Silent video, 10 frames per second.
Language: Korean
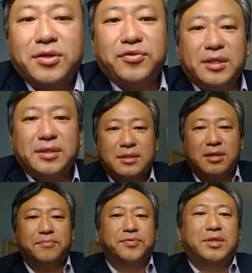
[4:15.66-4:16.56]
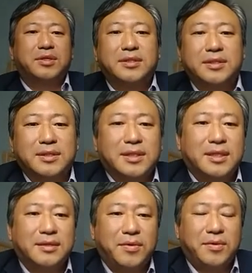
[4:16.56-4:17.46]
큐닉스 컴퓨터는
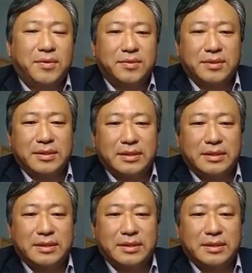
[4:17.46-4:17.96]
이제 뭐